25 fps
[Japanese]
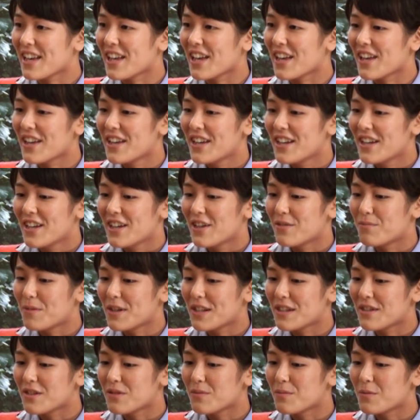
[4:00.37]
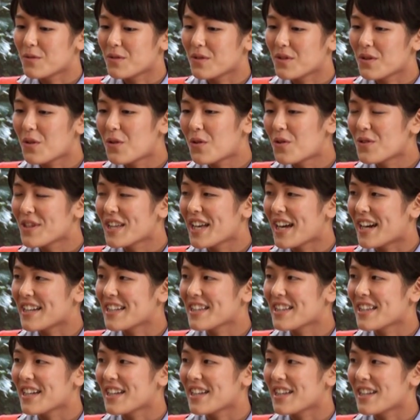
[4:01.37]
でやっぱり自分こうであ
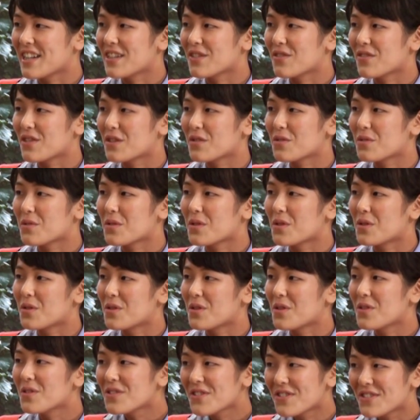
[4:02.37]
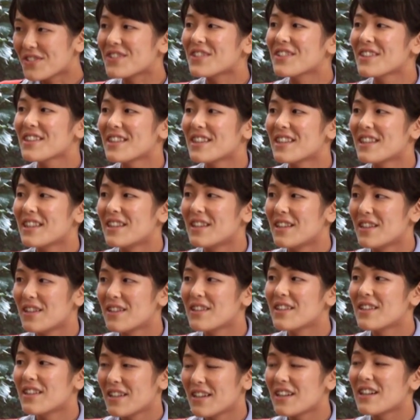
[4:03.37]
りたいなとかそういう欲
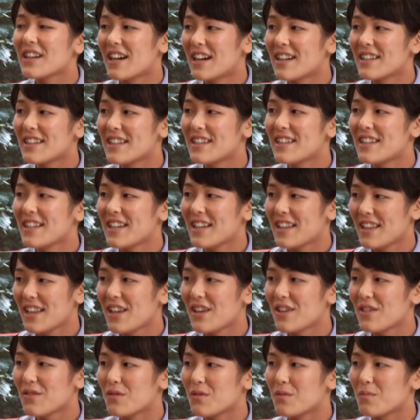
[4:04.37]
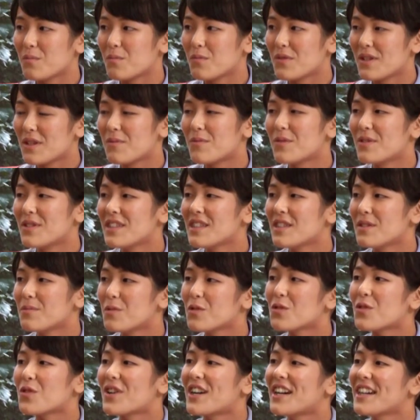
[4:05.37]
が出てきて自分自
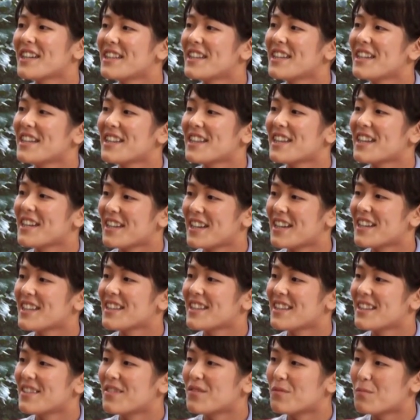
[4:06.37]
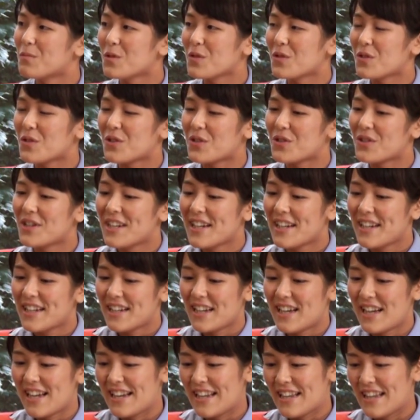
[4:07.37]
身もっと変えていきたいなもっと
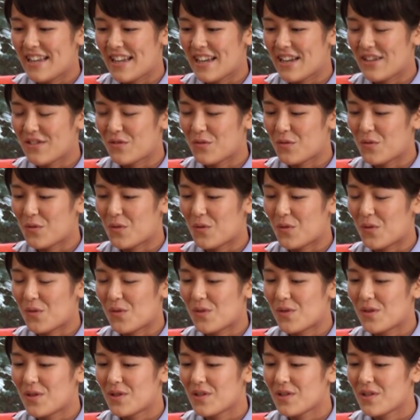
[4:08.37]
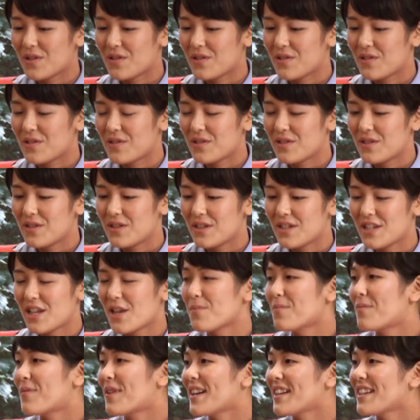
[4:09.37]
あれあの
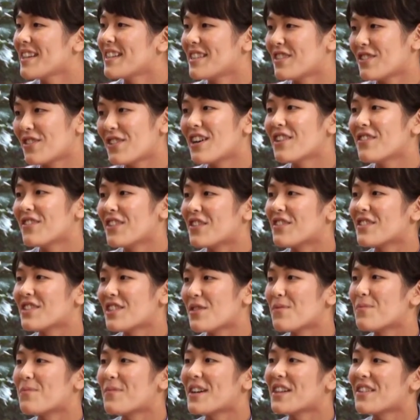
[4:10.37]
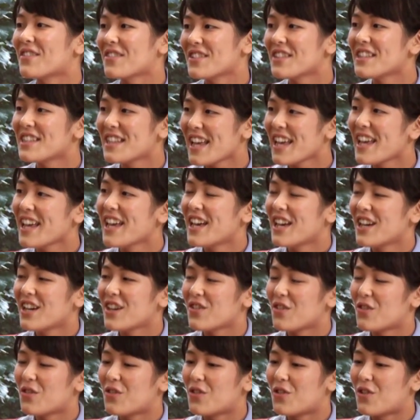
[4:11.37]
先輩女学院の先輩として
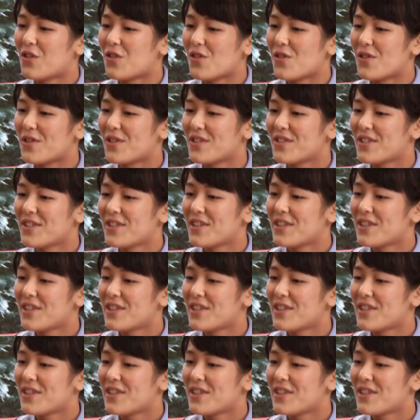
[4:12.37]
こう